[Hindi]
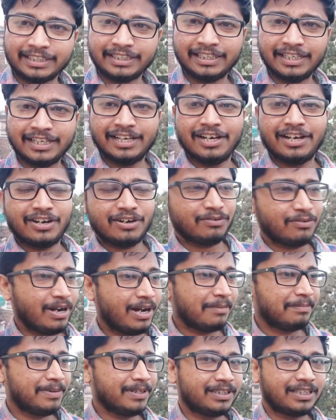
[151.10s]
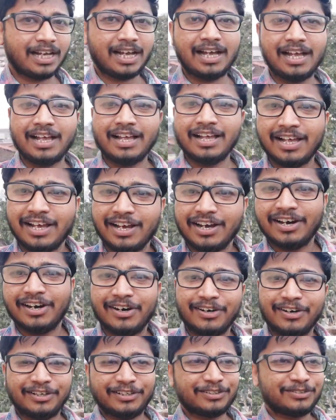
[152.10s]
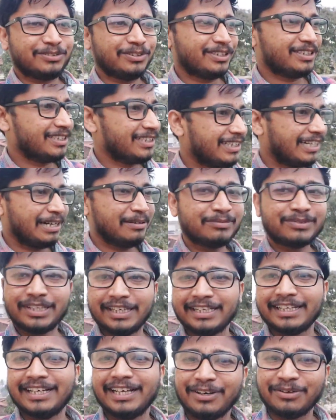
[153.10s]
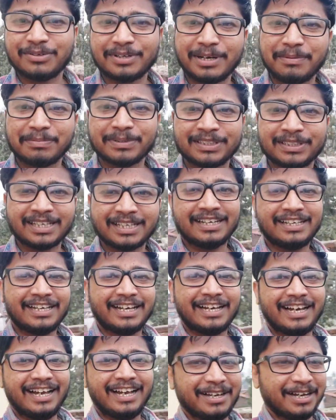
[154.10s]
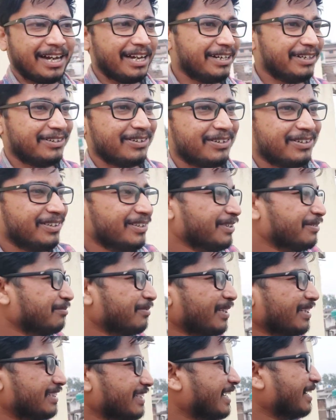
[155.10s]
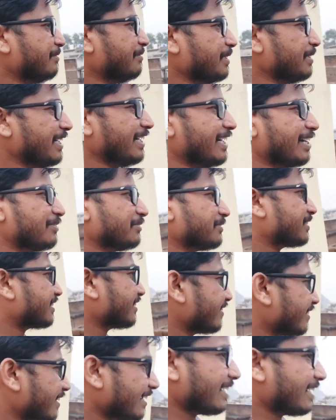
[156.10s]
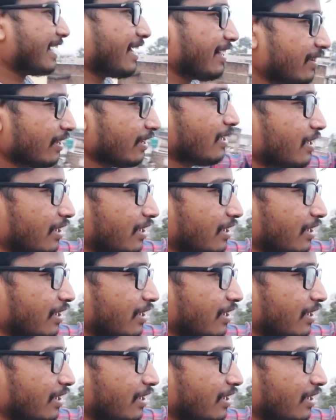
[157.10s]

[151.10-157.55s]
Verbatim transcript: कि वहाँ पे था और कुछ काम से ही गया होगा पता नहीं आई डोंट नो मैं जान भी नहीं रहा हूँ किस लिए गया